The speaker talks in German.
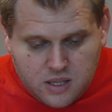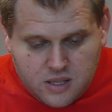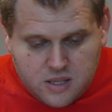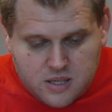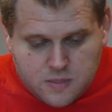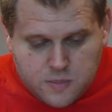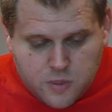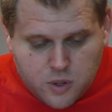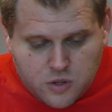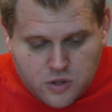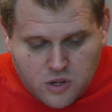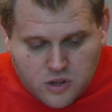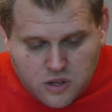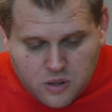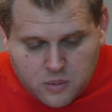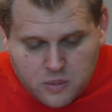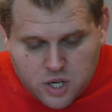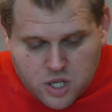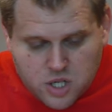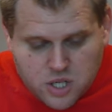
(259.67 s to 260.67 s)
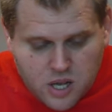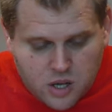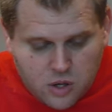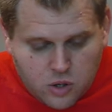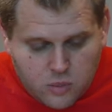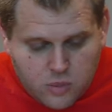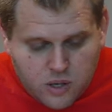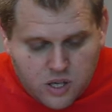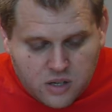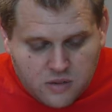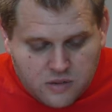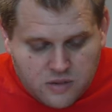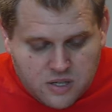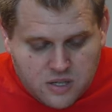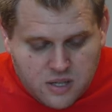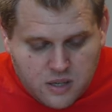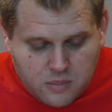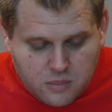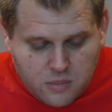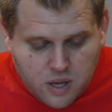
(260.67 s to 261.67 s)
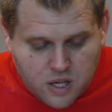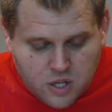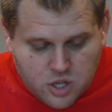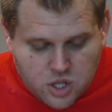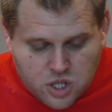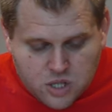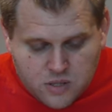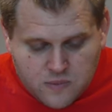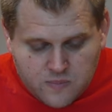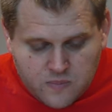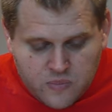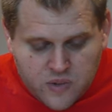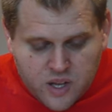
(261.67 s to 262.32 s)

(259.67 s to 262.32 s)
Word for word: insbesondere bei stark übergewichtigen Menschen.